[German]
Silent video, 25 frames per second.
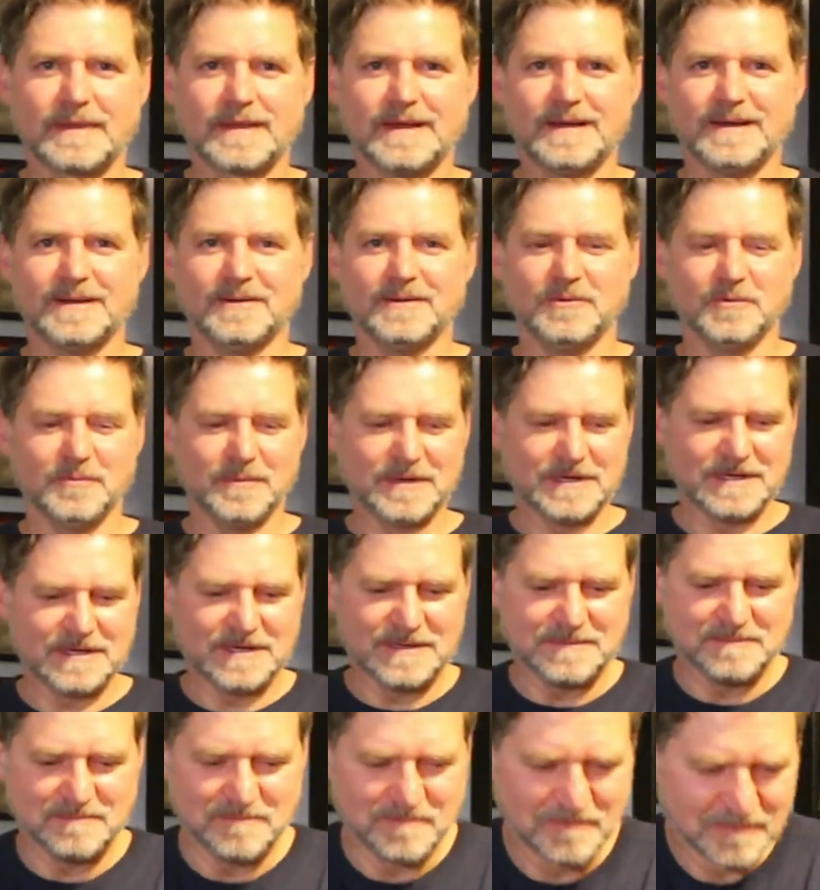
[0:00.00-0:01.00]
Hallo meine
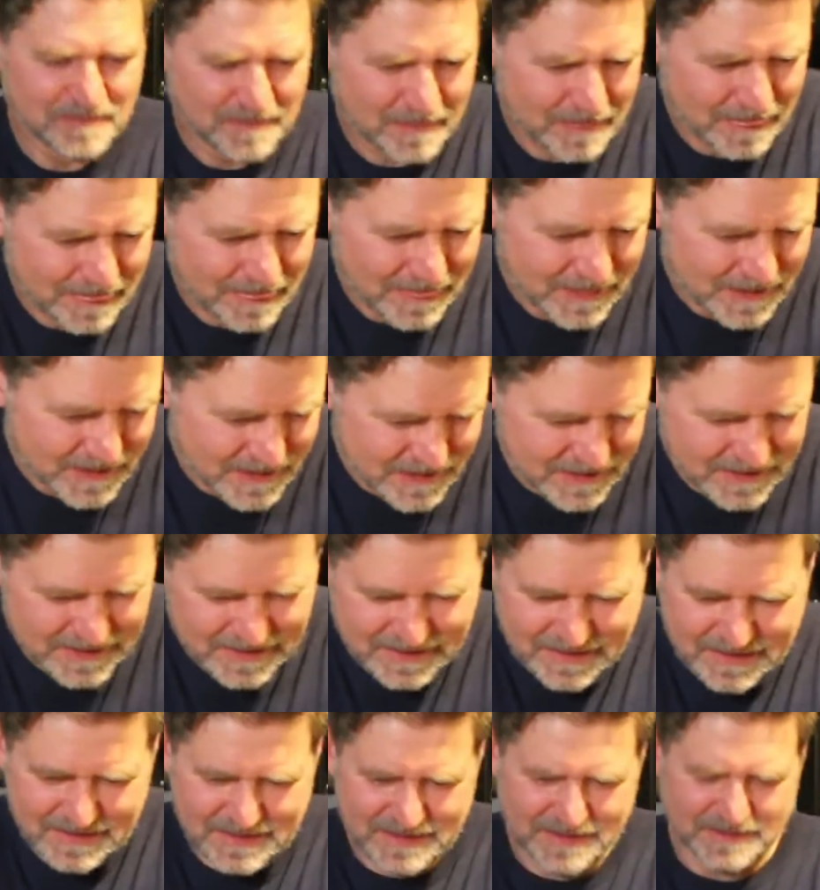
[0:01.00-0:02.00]
Lieben.
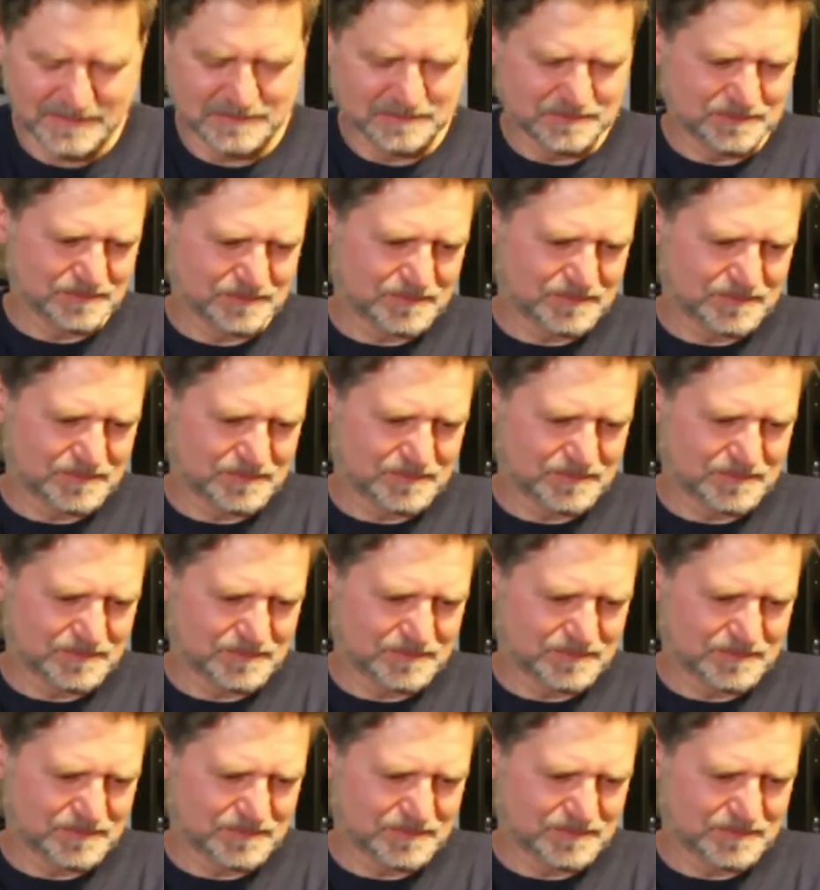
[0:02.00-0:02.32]
Ja,